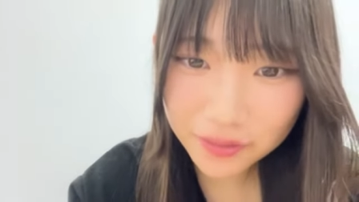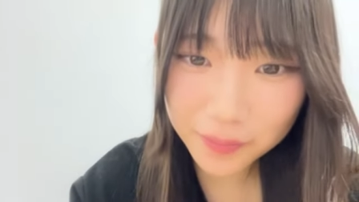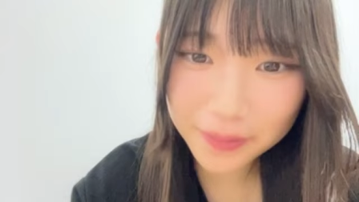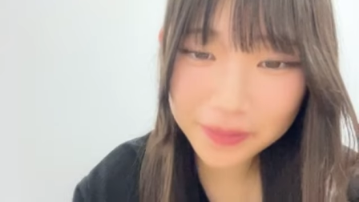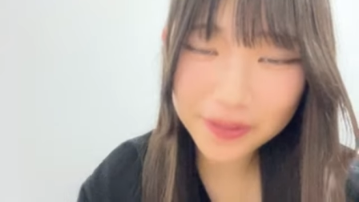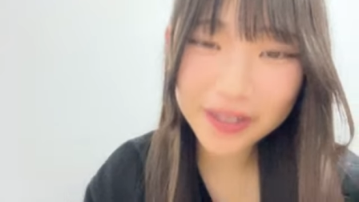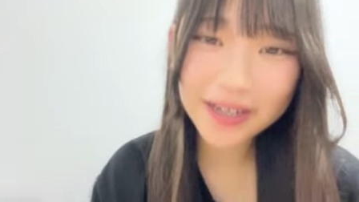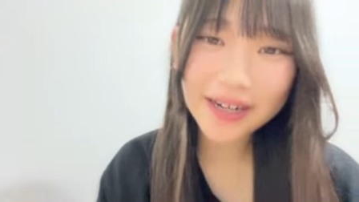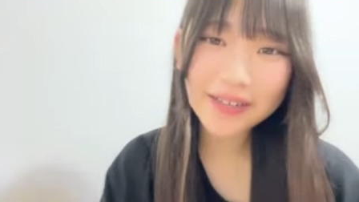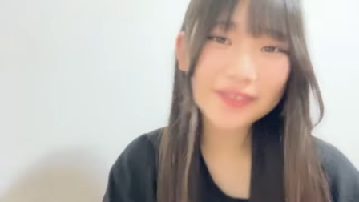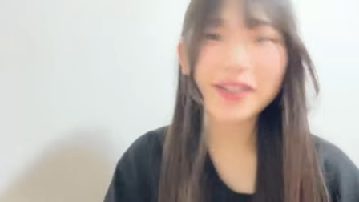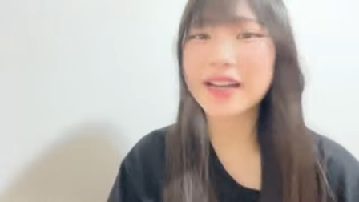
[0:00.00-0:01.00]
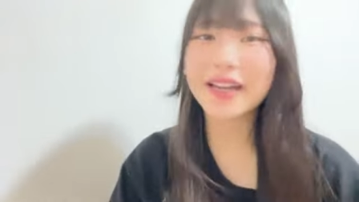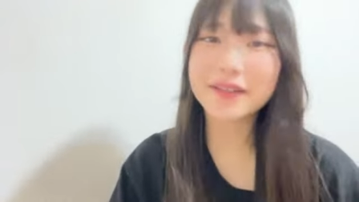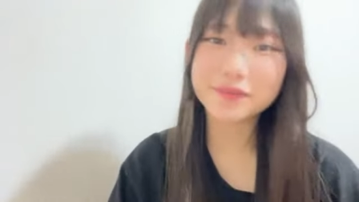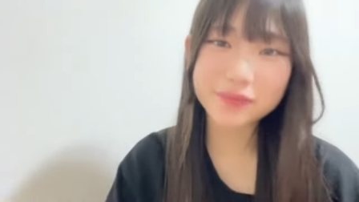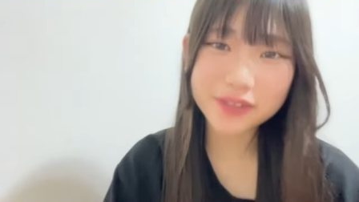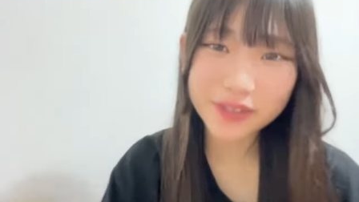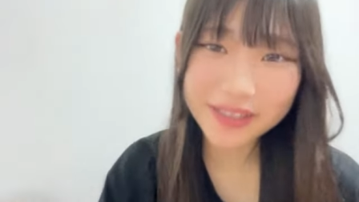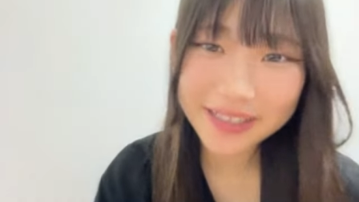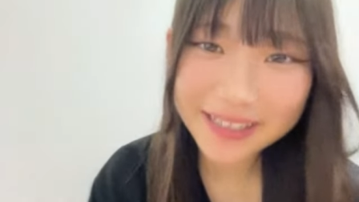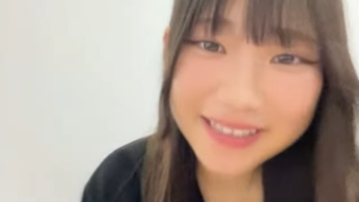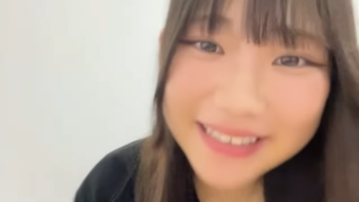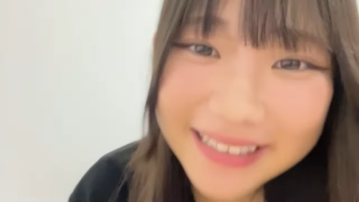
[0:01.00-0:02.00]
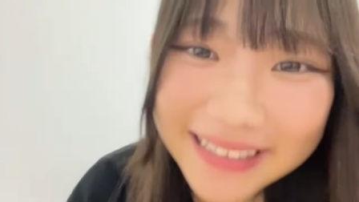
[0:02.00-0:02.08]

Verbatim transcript: コメント流れるの早いうんそれな